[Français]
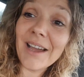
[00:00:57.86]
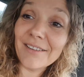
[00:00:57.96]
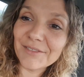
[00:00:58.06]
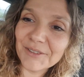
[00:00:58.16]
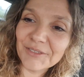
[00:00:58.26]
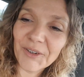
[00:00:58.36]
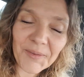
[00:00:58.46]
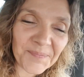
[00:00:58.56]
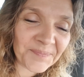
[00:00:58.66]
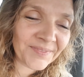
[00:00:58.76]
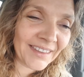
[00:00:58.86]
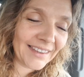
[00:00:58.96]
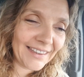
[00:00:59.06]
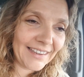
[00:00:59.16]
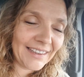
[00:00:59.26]
je bave devant.
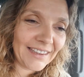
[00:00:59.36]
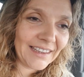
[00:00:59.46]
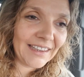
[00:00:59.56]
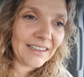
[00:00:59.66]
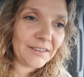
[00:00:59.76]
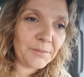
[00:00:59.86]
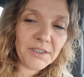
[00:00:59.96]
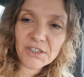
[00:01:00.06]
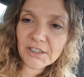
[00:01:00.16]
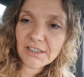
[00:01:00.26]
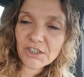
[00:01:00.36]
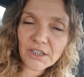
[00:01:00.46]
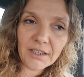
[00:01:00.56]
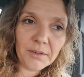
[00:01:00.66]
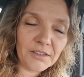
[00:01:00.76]
Mais j'ai dit
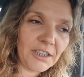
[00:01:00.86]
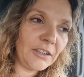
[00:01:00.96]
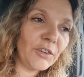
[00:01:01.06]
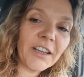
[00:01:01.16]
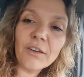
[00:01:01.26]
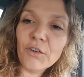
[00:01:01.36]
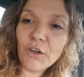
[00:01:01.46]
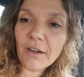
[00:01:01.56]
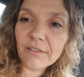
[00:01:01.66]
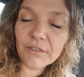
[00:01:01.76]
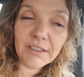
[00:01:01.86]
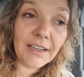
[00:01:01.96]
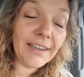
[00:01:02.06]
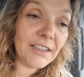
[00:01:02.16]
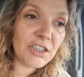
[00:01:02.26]
que j'attendrai encore avant
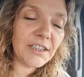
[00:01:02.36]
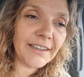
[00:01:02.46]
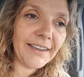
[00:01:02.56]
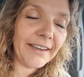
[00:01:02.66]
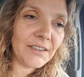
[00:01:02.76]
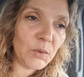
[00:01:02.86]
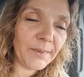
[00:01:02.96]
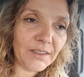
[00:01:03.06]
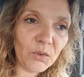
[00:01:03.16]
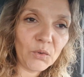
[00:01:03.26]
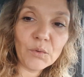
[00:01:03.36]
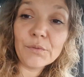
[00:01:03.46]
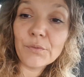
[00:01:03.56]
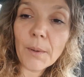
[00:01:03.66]
d'y aller et que je n'irai à Action maintenant qu'une